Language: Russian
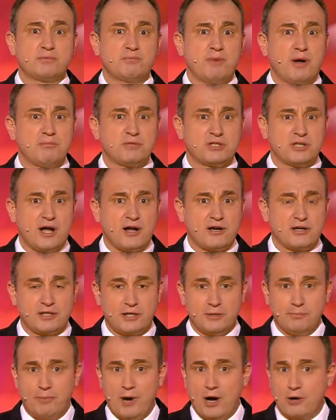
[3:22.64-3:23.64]
бомжар,
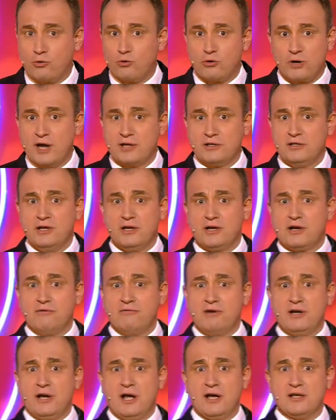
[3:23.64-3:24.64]
ты поаккуратней
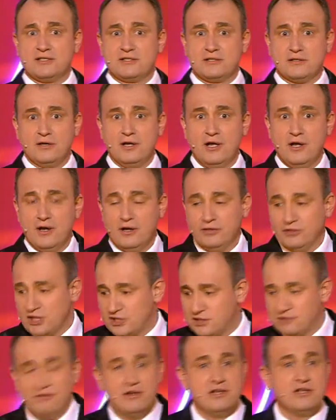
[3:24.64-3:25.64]
ковыряйся,
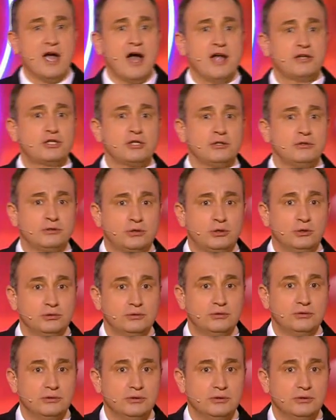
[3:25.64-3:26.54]
насвинячил тут.